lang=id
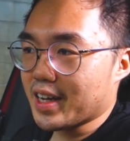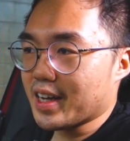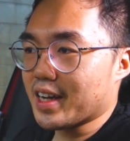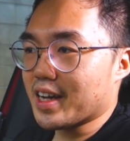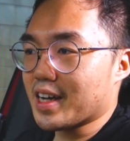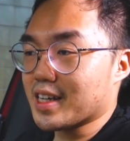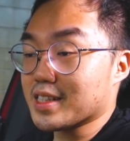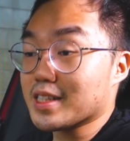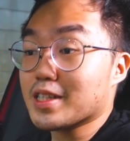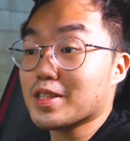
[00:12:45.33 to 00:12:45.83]

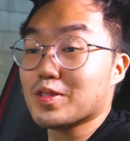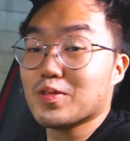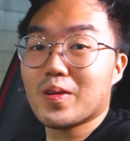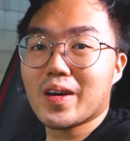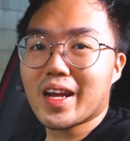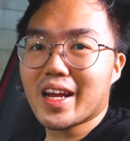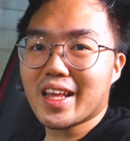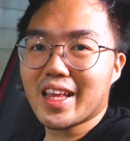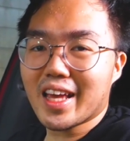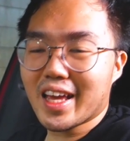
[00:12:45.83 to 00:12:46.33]
uh, hasil
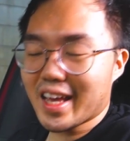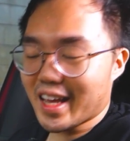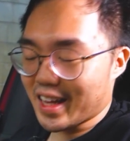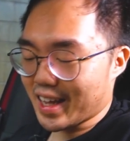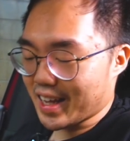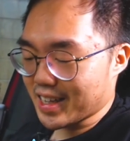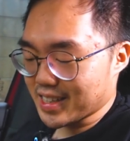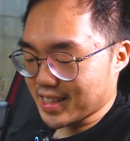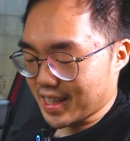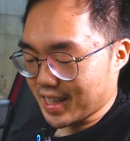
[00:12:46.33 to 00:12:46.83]
suaranya
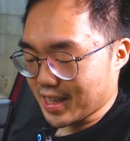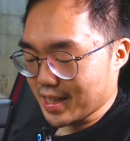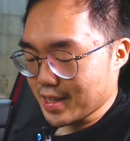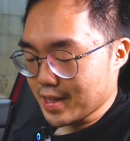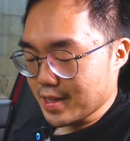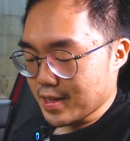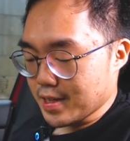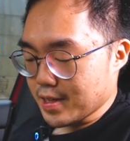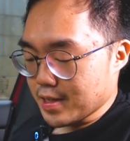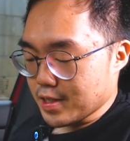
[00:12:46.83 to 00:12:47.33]
ya guys ya,
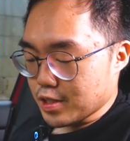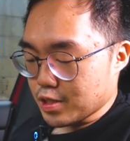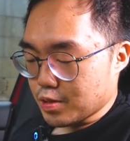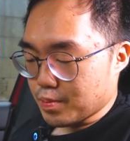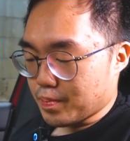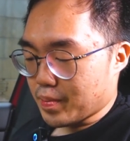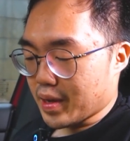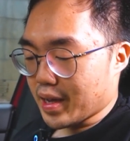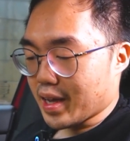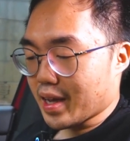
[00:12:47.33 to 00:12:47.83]

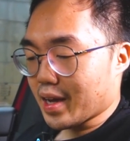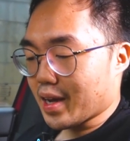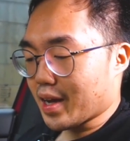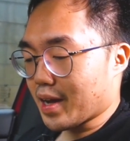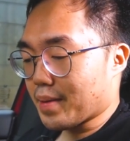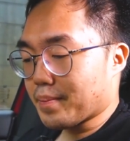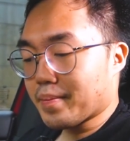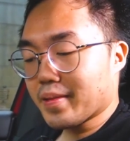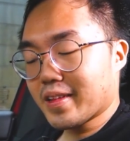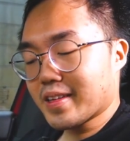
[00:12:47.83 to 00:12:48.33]
supaya
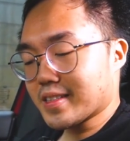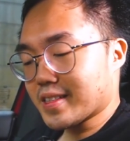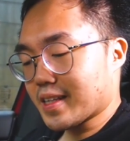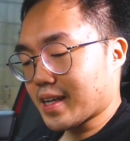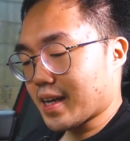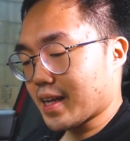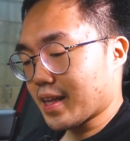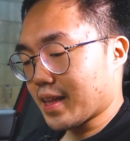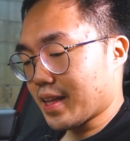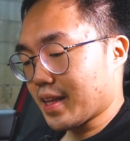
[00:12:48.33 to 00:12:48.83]
nggak
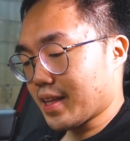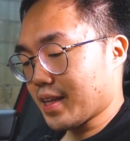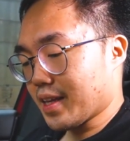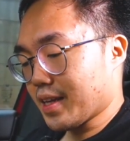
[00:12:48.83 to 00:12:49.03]
penasaran nih.